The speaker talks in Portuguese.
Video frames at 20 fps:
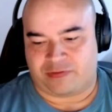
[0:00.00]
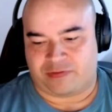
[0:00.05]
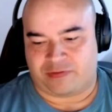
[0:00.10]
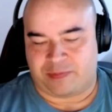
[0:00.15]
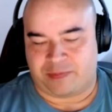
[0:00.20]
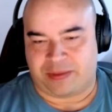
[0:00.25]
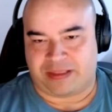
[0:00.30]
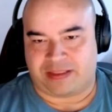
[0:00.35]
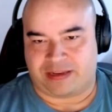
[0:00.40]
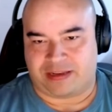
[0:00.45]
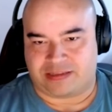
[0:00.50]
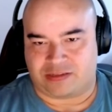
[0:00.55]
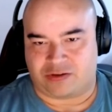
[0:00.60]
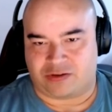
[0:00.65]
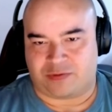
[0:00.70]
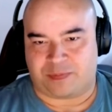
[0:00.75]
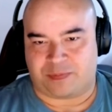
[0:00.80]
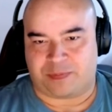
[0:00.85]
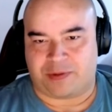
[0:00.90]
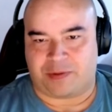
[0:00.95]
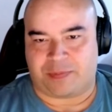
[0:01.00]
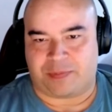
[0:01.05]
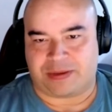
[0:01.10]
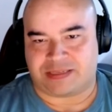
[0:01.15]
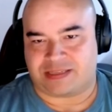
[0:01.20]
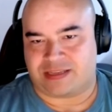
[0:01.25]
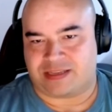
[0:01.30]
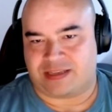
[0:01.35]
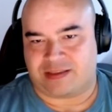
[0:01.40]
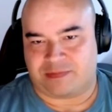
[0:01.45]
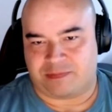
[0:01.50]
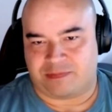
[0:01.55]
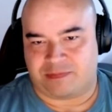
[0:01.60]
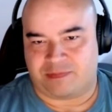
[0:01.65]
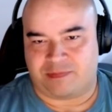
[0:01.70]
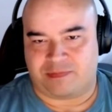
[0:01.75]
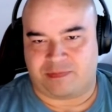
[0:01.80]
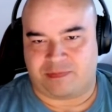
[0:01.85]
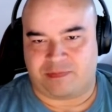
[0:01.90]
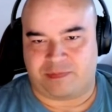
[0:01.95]
bem interessante, eu, eu, passei
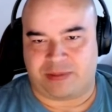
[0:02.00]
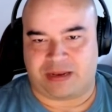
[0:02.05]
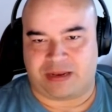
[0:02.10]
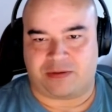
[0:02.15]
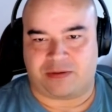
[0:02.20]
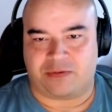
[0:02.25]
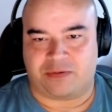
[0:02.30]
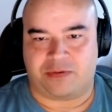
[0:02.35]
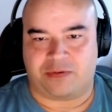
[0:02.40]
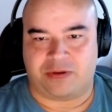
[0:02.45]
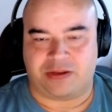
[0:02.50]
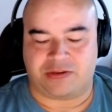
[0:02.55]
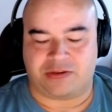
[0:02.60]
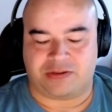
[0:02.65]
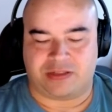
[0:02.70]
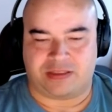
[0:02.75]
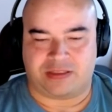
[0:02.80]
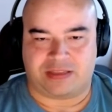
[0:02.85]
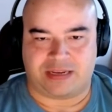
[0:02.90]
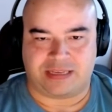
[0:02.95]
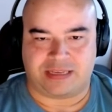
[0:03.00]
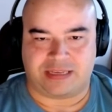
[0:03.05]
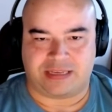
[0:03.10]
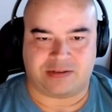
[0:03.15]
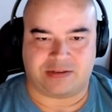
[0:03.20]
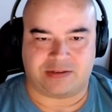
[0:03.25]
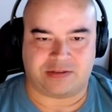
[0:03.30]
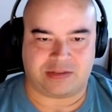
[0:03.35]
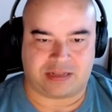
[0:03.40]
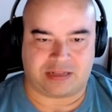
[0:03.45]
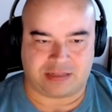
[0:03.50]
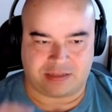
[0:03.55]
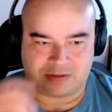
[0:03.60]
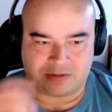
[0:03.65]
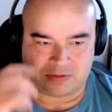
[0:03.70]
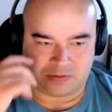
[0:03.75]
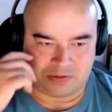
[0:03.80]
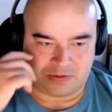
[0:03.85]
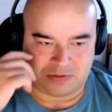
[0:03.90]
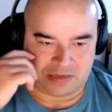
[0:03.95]
pela Conquite né, três anos lá
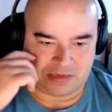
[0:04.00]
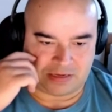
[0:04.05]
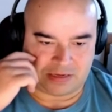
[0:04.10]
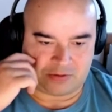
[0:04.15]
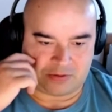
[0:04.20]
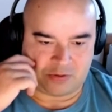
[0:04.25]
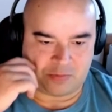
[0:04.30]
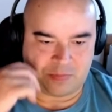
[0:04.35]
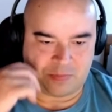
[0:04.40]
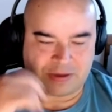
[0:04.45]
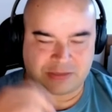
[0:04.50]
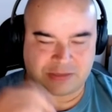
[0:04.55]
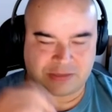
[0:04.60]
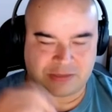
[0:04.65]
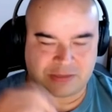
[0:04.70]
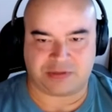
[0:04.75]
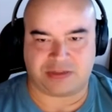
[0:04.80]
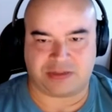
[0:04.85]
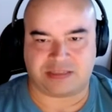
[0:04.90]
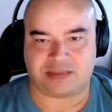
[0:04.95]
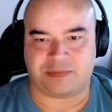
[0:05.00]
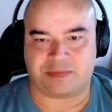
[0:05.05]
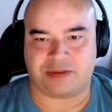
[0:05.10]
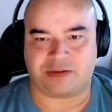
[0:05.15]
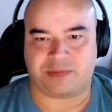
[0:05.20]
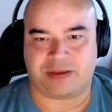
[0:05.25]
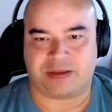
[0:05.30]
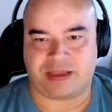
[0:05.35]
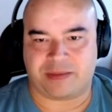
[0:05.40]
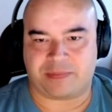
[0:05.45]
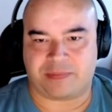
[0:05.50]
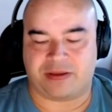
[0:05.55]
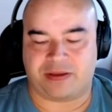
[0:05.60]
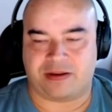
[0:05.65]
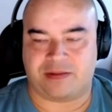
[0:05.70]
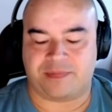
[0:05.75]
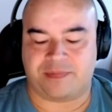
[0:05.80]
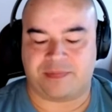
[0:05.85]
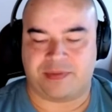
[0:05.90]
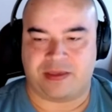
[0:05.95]
dentro da, da, Globo, mais ou menos nessa mesma época, né?